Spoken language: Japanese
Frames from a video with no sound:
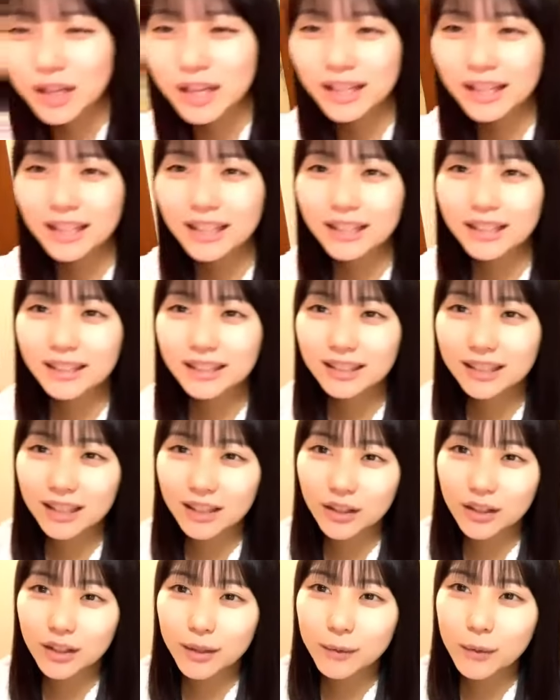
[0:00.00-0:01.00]
計なんですけ
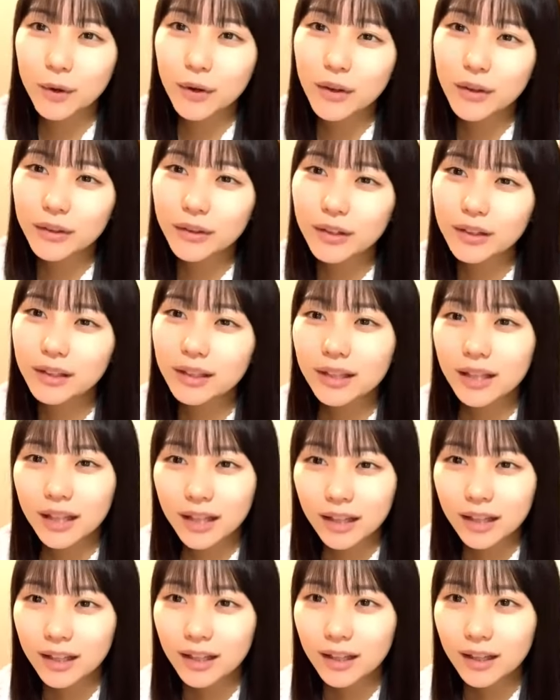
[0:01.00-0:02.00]
どでも本当にね
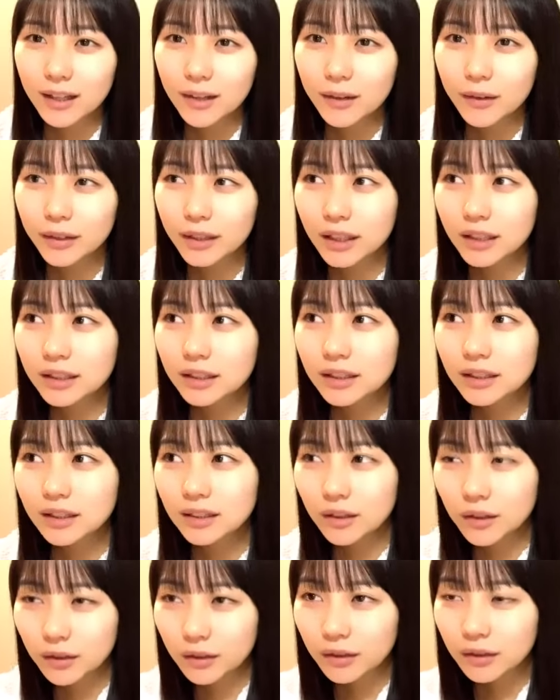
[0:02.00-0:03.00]
私
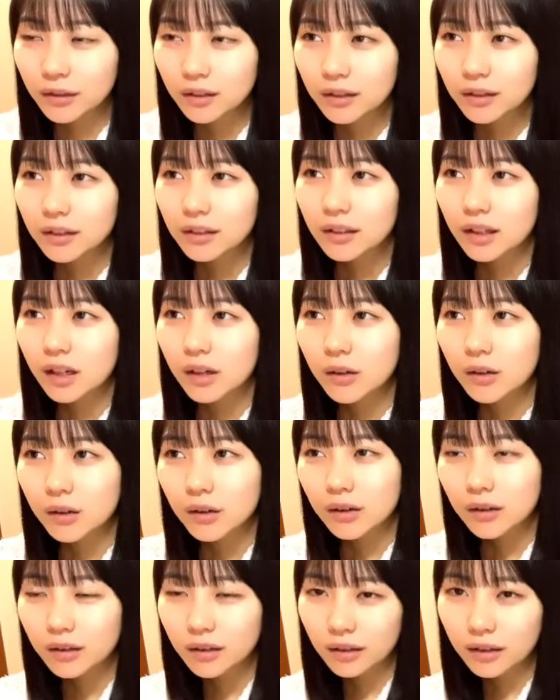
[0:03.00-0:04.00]
の
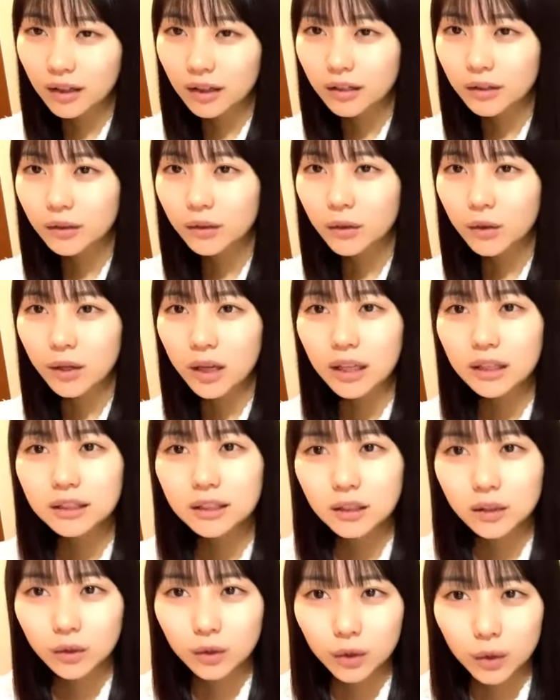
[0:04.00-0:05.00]
あのお母
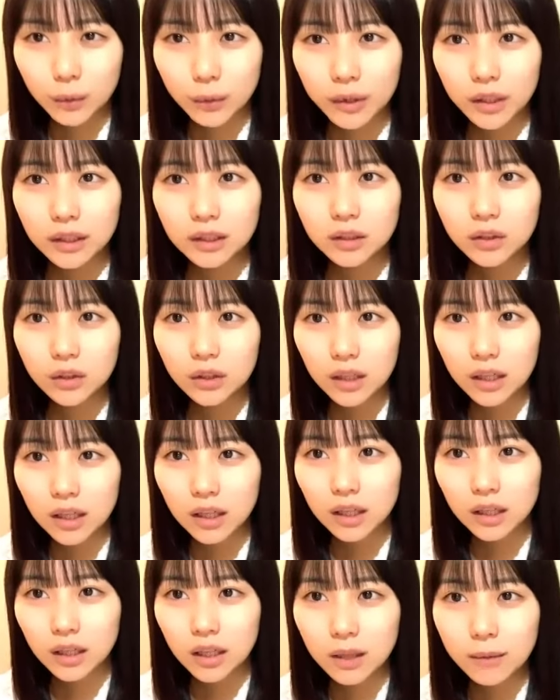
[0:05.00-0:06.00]
さんのお友達と
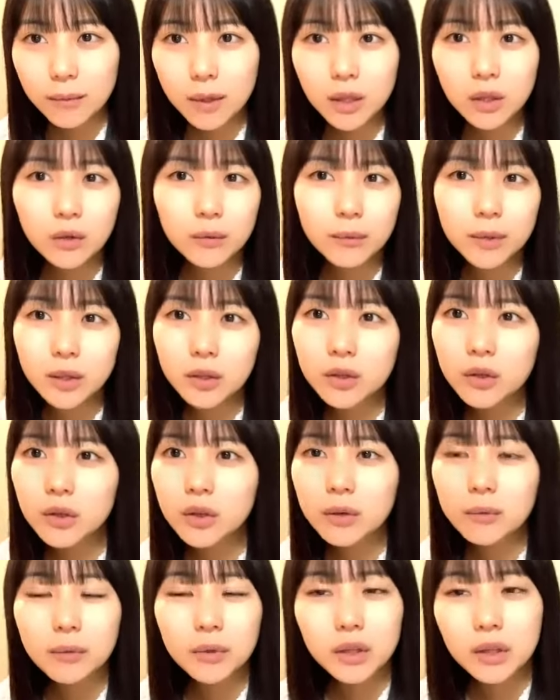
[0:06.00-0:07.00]
か今のミクよ
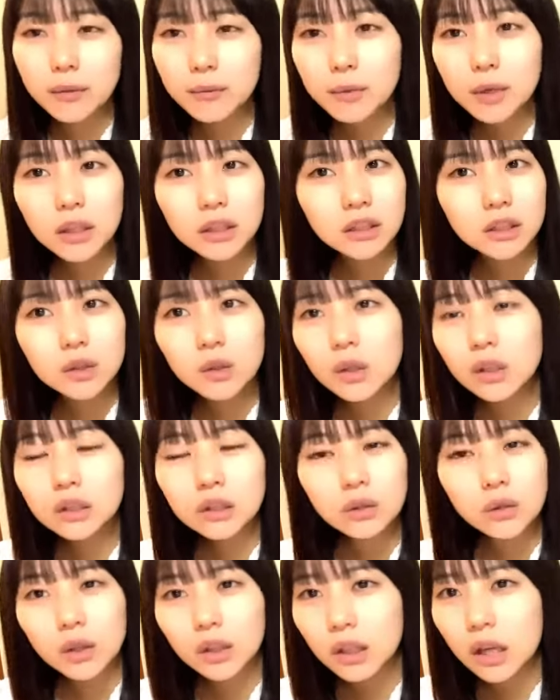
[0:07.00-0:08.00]
りもね昔のお母さん
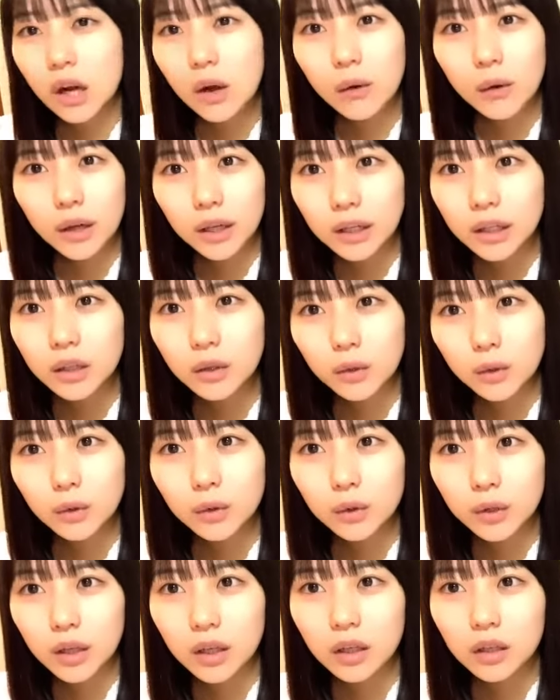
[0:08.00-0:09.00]
の方が可愛いよっ
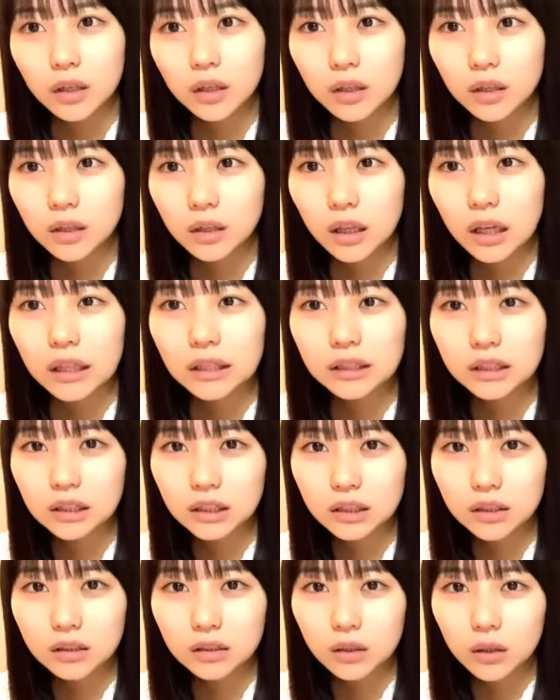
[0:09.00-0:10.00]
て感
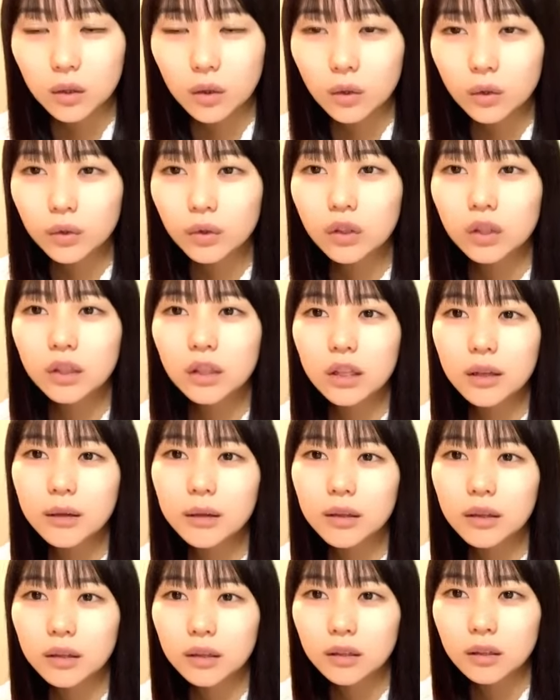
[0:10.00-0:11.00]
じ本当に
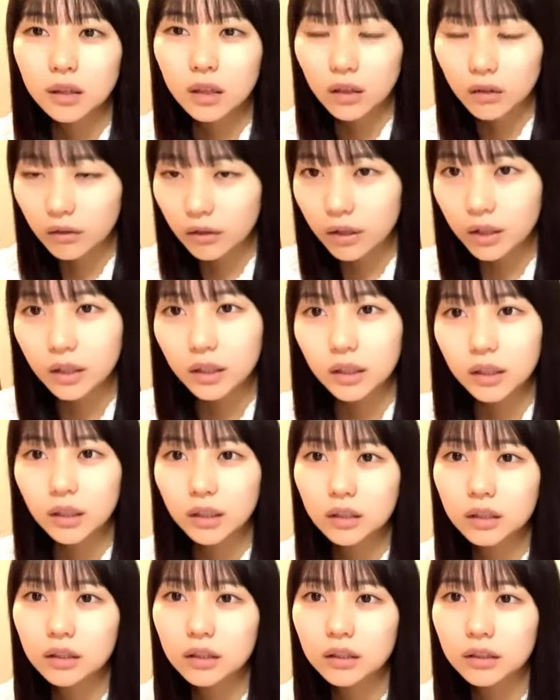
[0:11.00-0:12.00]
ね可愛
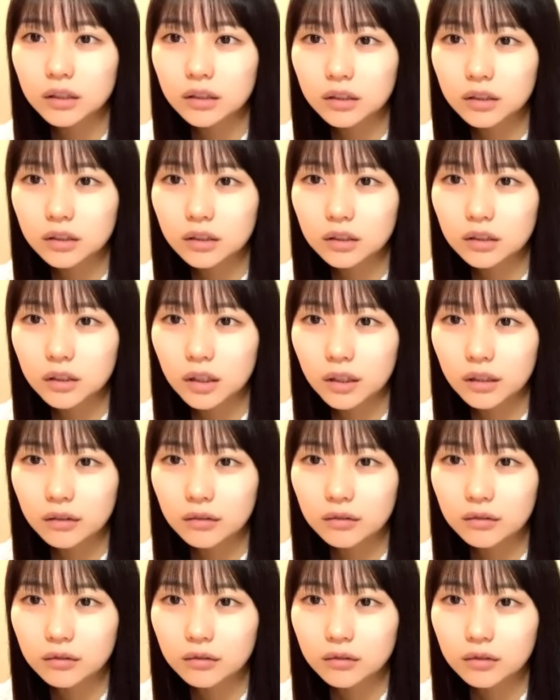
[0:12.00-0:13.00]
かったんですって
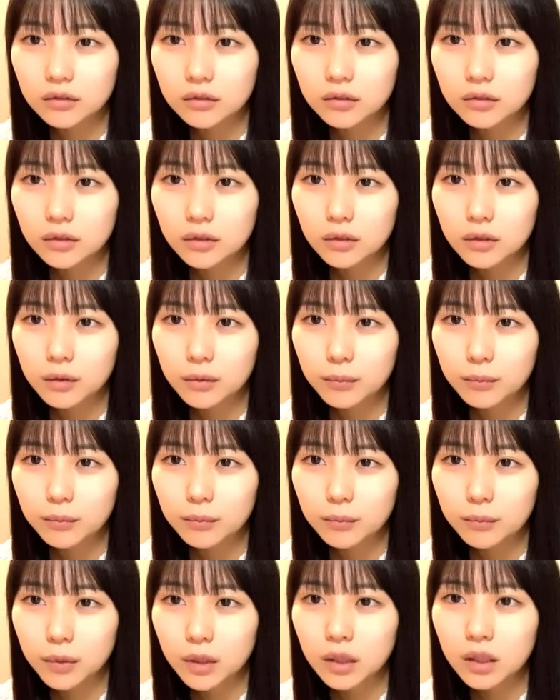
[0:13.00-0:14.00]

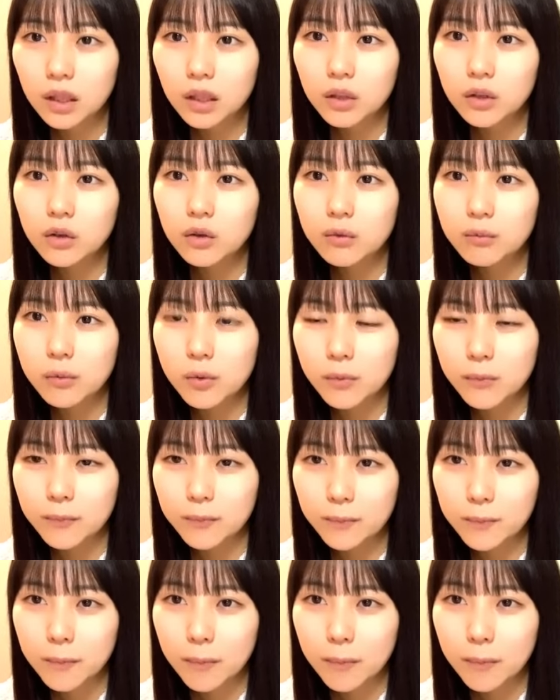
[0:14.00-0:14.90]
みんな言うもん